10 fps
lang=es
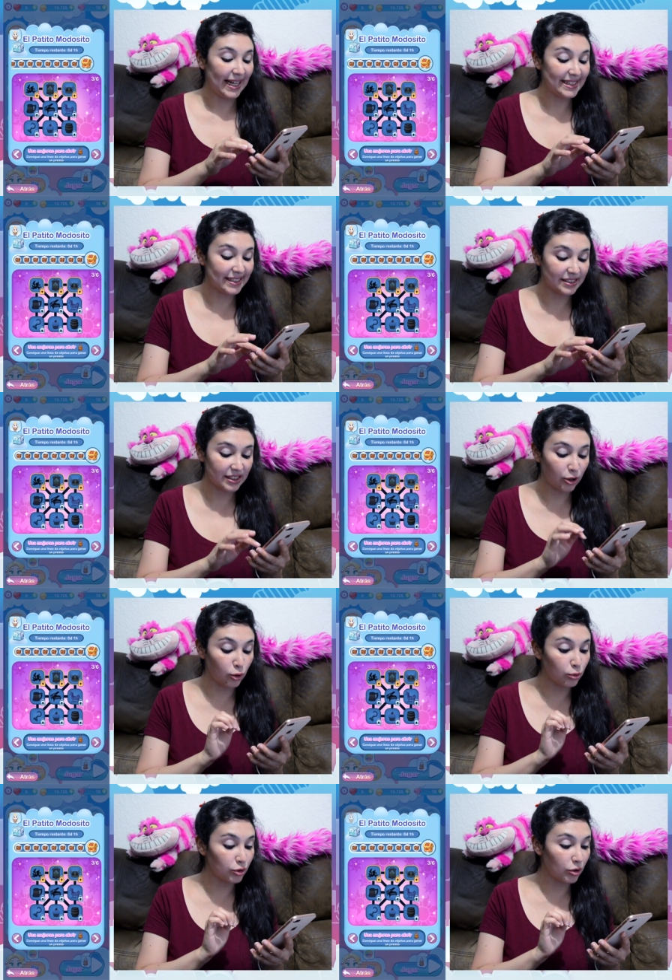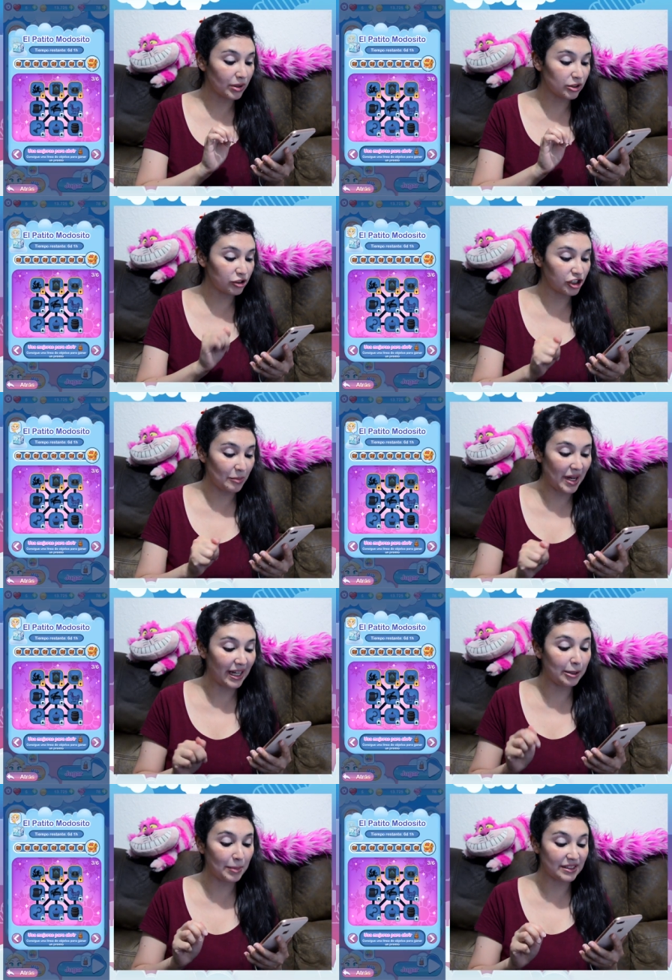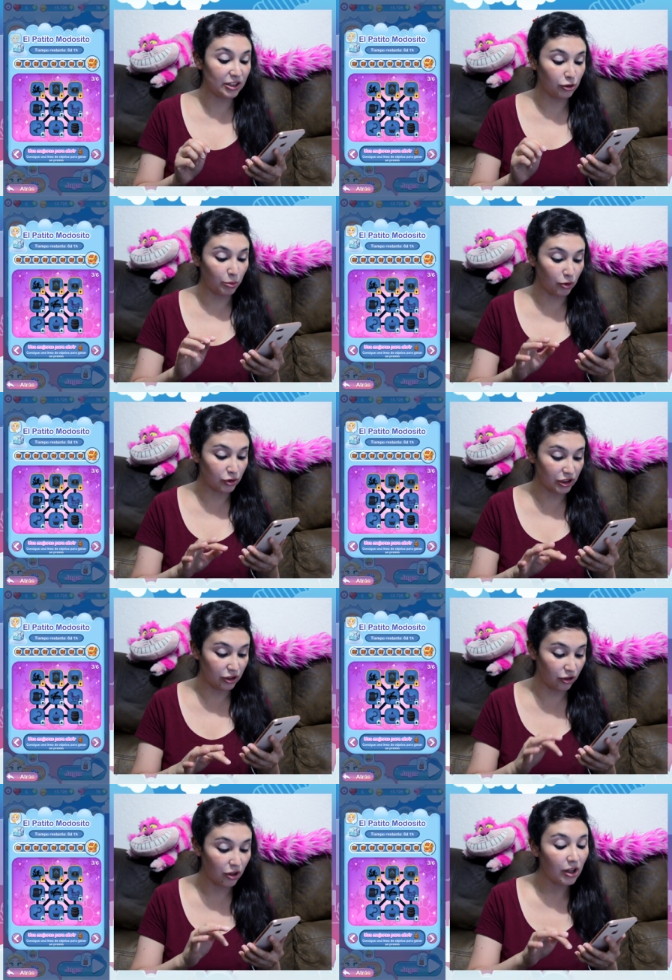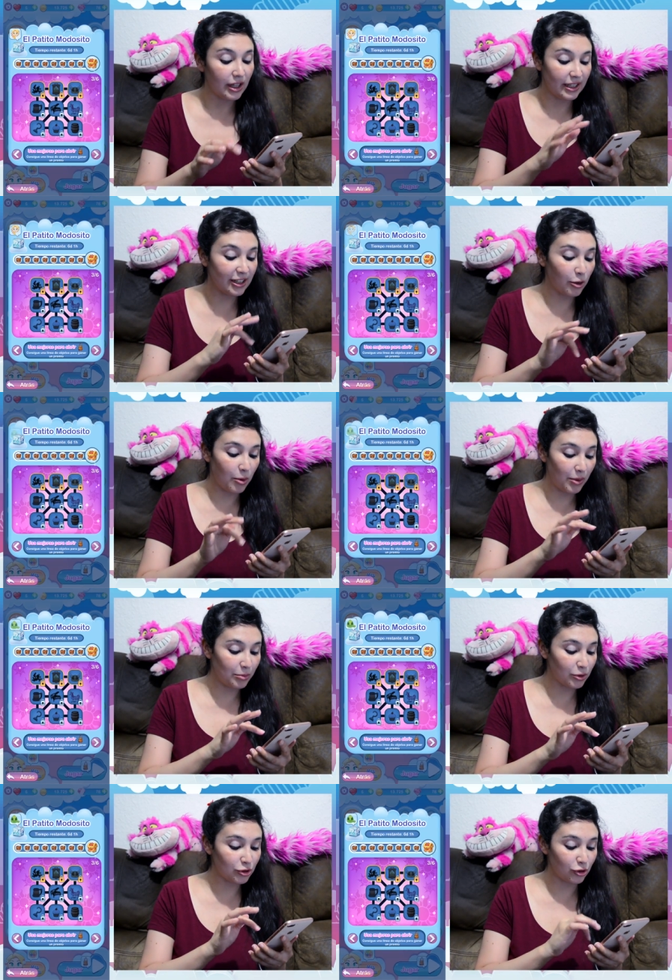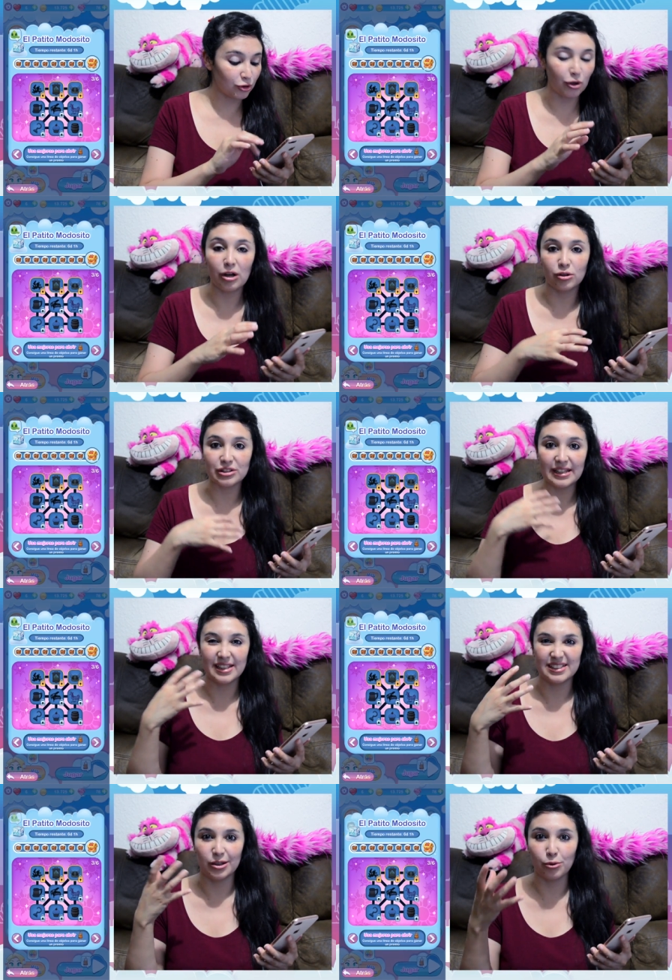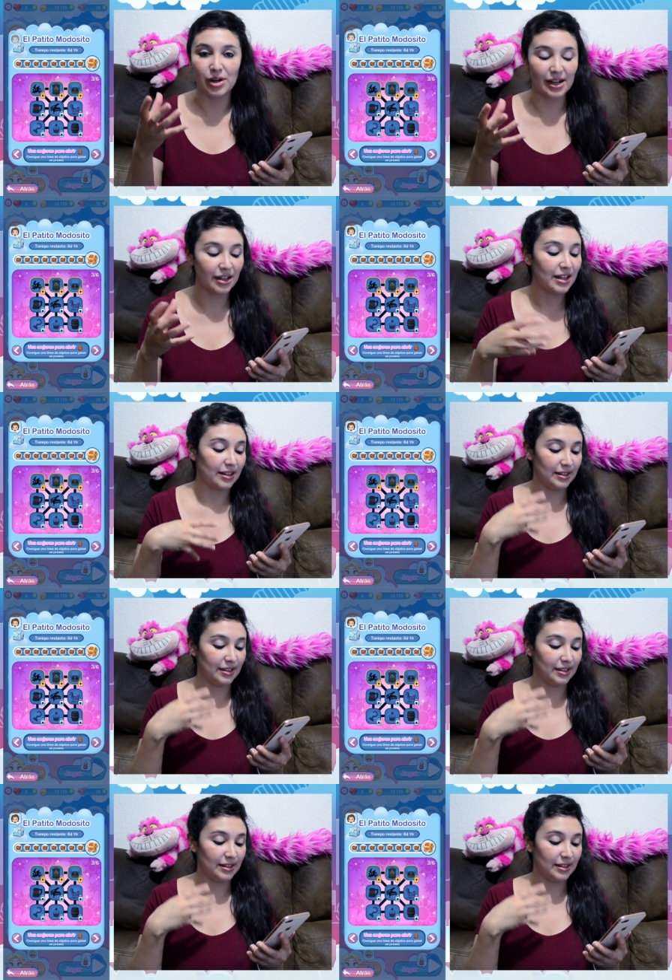El tercer conjunto de objetos se llama El Patito Modosito y como vemos son todas cosas de ese lugar,